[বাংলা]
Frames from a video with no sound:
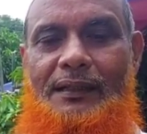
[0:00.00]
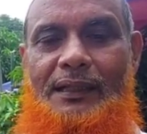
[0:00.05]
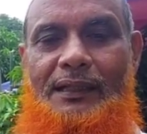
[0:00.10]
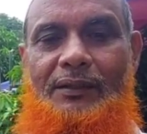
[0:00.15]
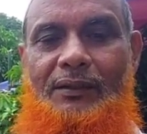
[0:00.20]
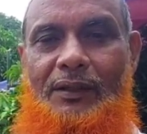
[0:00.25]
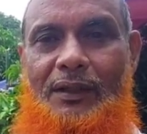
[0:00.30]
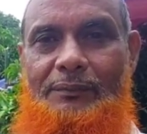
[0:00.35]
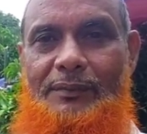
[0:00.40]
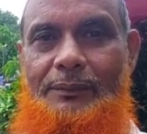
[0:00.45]

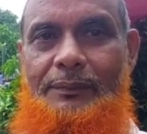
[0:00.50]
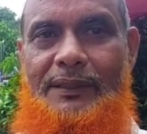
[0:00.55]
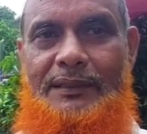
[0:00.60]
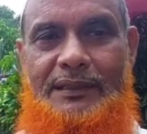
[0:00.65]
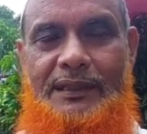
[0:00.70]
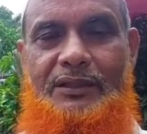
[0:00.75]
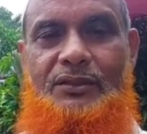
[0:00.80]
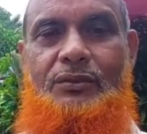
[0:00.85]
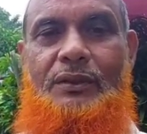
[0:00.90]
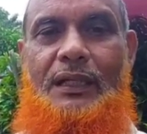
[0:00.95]
এগুলো আমি বেশ
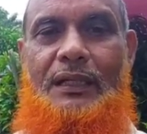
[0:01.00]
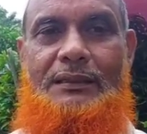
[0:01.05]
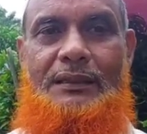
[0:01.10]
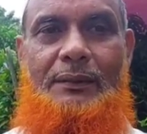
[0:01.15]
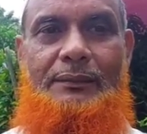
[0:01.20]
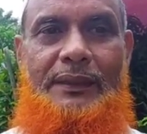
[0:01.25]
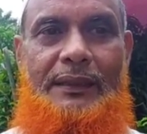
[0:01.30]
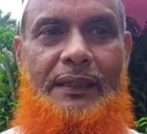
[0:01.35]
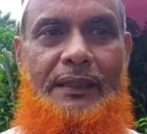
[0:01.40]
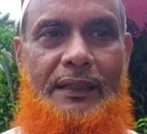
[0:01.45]
কিছু গাছ
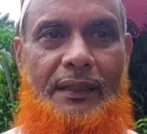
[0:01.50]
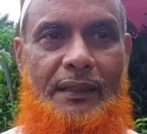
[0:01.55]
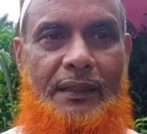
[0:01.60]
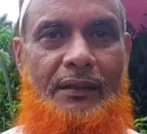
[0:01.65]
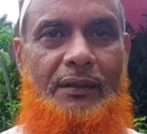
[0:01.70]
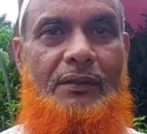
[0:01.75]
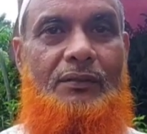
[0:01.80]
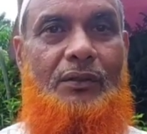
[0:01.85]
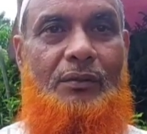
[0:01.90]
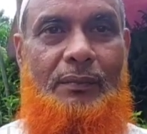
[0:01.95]
আমি
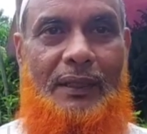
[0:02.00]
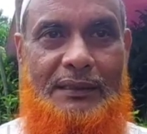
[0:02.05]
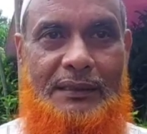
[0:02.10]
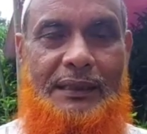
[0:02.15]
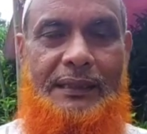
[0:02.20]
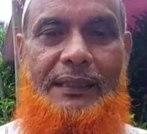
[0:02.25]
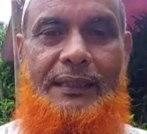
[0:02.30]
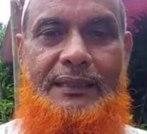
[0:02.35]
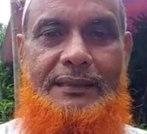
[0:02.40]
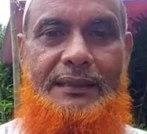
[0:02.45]
গত
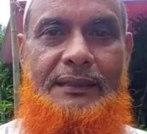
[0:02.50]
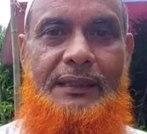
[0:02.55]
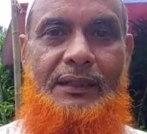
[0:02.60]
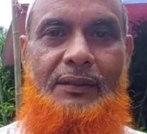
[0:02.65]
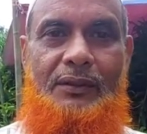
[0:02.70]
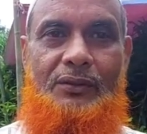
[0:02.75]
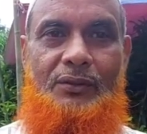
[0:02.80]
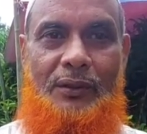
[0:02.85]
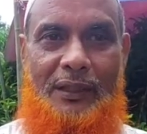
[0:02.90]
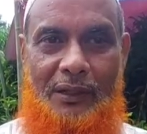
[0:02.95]
মাসে গেড়েছি
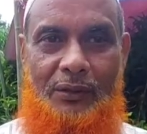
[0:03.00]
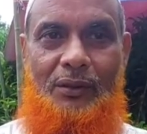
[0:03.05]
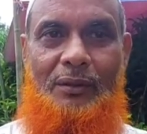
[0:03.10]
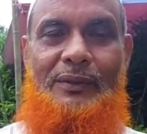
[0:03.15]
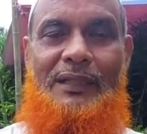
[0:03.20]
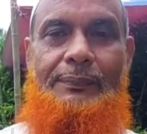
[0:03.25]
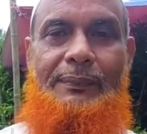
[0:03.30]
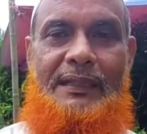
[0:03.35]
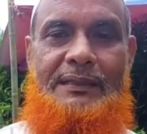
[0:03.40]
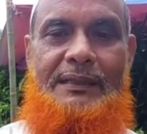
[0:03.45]
গতকালও
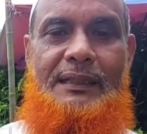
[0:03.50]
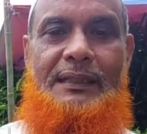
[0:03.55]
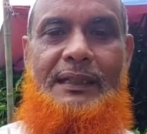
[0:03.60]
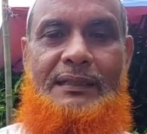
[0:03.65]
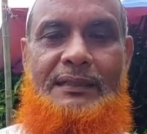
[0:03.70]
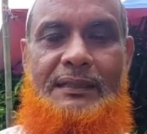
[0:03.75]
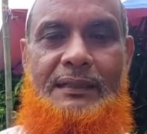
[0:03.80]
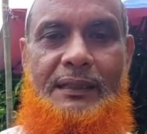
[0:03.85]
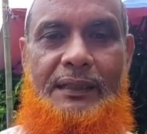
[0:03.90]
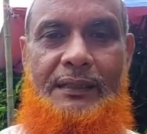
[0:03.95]
আমি পাঁচটা
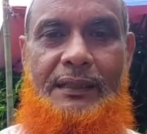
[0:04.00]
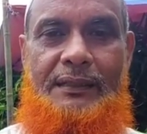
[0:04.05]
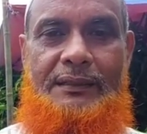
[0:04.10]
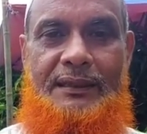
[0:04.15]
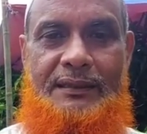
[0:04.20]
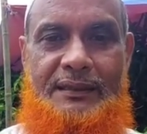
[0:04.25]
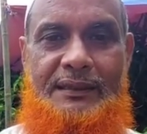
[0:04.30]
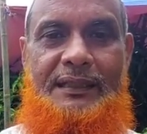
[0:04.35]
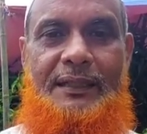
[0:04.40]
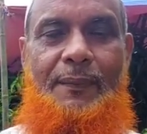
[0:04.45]
গাছ গেড়ে
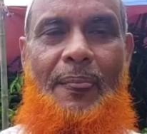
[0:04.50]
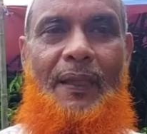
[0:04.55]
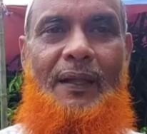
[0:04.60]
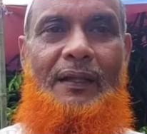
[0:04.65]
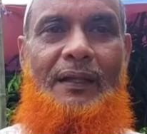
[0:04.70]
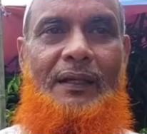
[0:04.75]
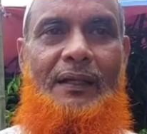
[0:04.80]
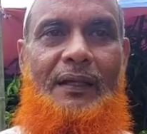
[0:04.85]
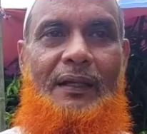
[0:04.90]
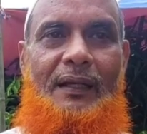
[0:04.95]
এসেছি
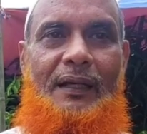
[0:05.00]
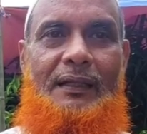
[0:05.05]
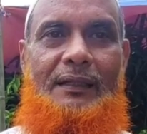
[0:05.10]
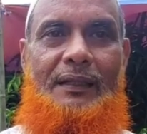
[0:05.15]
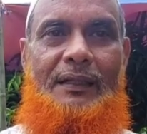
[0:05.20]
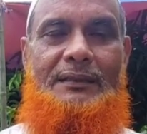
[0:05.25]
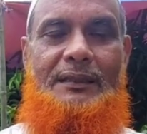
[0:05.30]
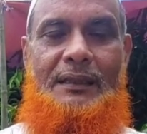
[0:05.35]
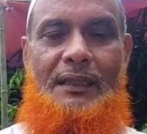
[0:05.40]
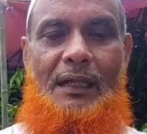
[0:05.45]

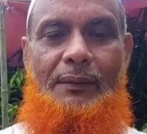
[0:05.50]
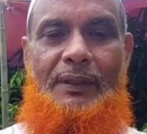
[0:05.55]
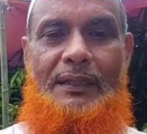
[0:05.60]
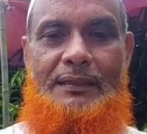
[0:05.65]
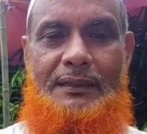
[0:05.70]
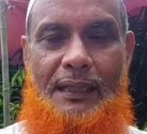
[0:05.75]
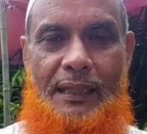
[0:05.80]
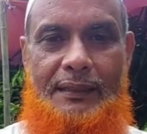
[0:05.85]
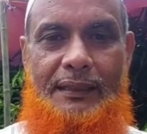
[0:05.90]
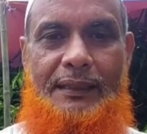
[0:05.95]
তাছাড়া আমার
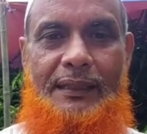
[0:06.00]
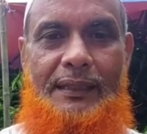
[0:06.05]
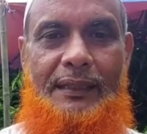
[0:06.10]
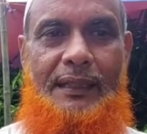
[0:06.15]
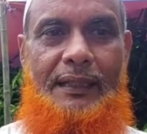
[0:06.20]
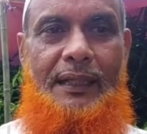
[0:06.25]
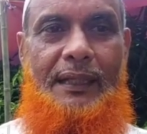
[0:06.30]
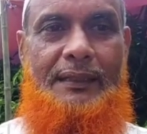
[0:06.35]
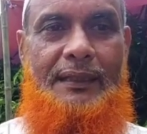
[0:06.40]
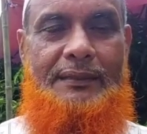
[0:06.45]
ছাদে
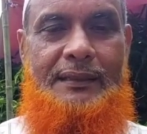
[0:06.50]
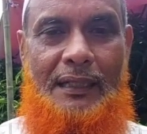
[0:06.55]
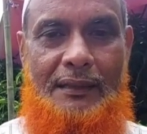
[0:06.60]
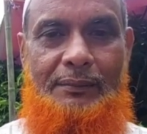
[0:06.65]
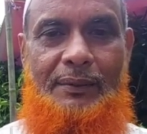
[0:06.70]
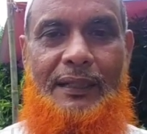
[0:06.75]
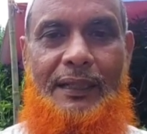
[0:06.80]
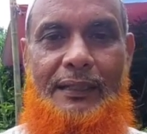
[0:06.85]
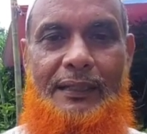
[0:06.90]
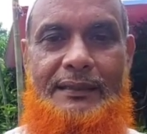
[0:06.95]
একটা ছাদ
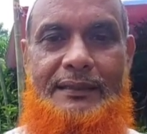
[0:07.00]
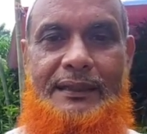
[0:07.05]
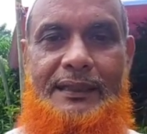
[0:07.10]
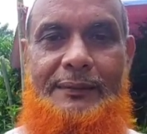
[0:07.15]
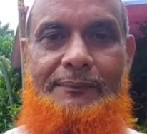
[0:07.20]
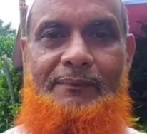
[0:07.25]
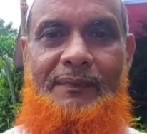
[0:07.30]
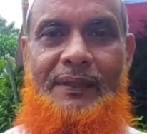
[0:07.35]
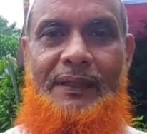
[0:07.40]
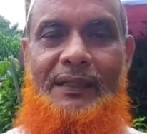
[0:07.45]
বাগান আছে
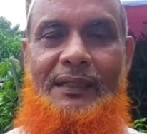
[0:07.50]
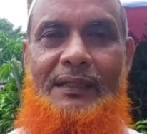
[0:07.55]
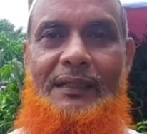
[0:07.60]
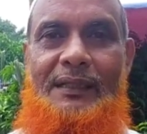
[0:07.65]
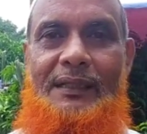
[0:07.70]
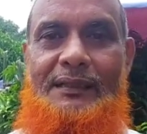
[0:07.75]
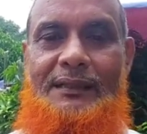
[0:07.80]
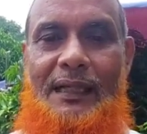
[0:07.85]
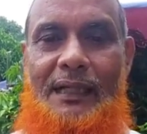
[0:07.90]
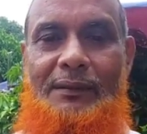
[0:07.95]

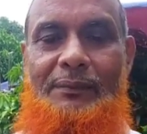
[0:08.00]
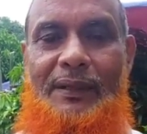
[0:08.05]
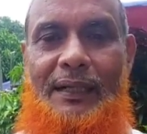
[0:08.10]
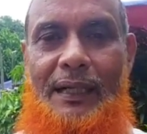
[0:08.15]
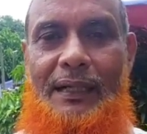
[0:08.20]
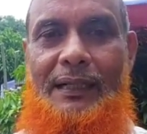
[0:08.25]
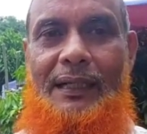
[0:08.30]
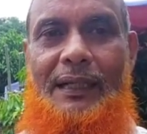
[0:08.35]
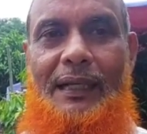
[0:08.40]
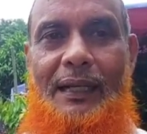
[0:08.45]
ছাদ
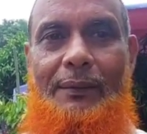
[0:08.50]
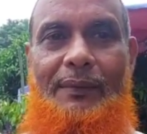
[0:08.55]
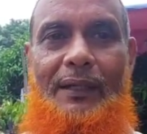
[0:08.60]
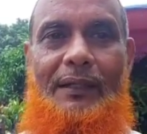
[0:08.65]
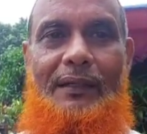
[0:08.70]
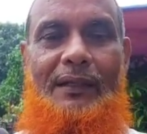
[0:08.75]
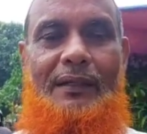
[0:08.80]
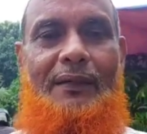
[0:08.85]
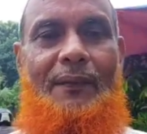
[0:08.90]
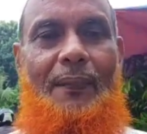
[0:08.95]
বাগানে আমার